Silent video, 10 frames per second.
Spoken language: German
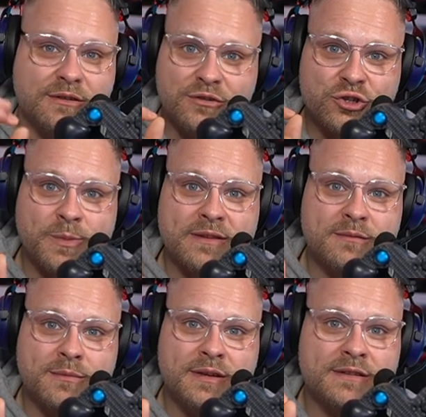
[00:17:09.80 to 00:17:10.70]

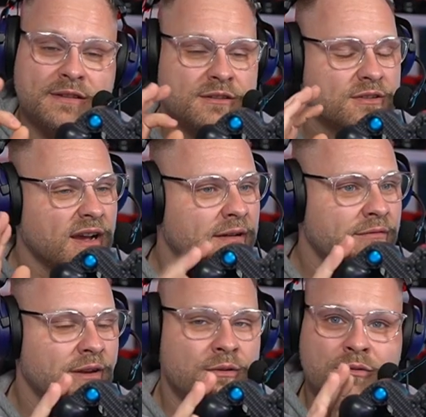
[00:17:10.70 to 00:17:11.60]
spitzenmäßig,
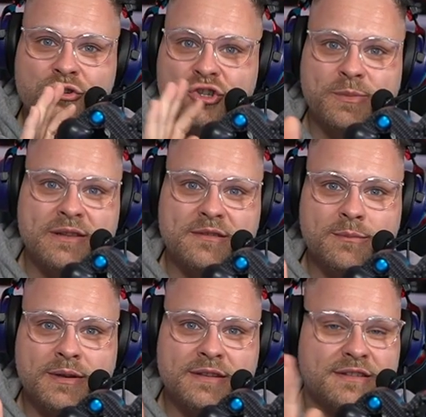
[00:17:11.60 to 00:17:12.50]
Anwendung
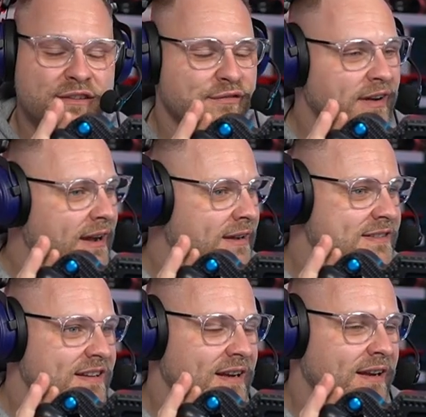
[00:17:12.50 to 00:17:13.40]
spitzenmäßig, Fahren
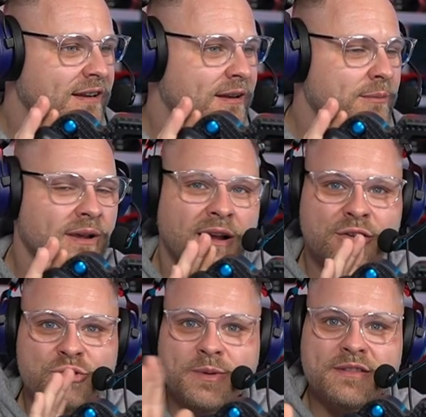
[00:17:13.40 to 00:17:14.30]
seit anderthalb Jahren
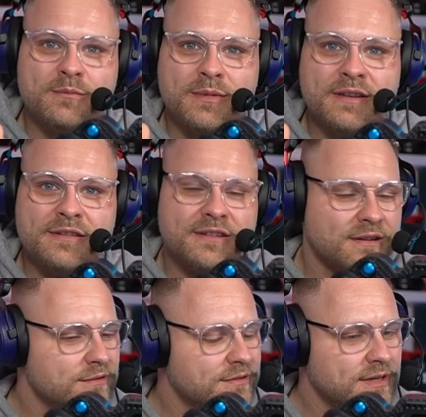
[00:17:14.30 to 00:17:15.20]
spitzenmäßig.
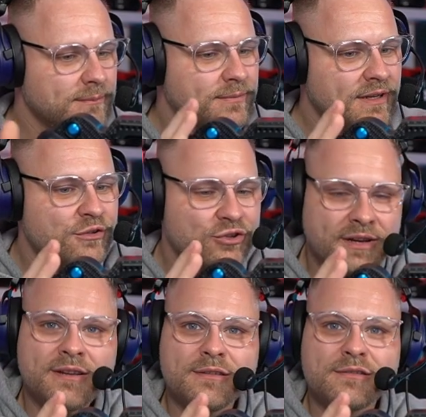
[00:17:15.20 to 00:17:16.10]
Also es gibt nichts
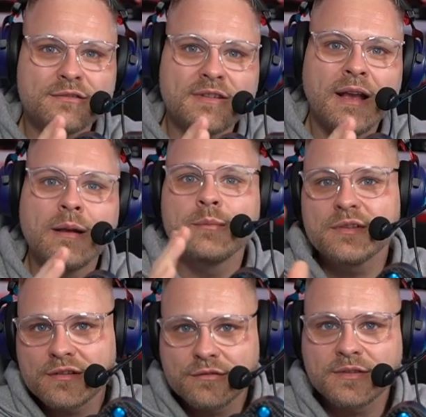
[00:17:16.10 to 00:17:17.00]
Schlechtes zu sagen, bis
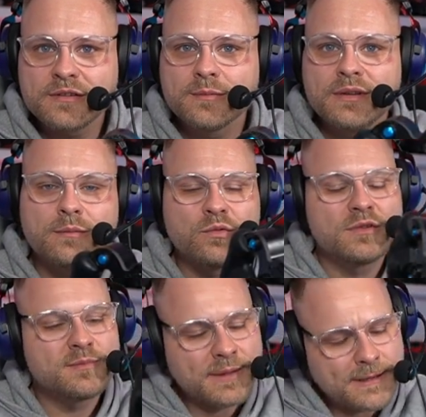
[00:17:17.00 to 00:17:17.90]
auf das mit dem
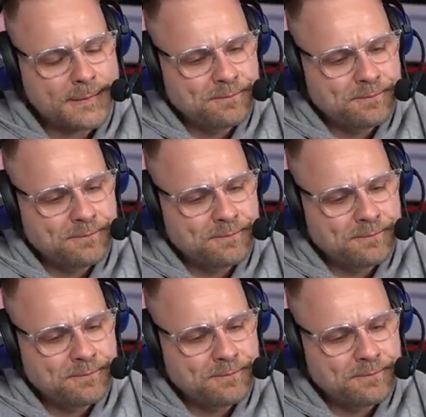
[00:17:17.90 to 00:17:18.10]
USB.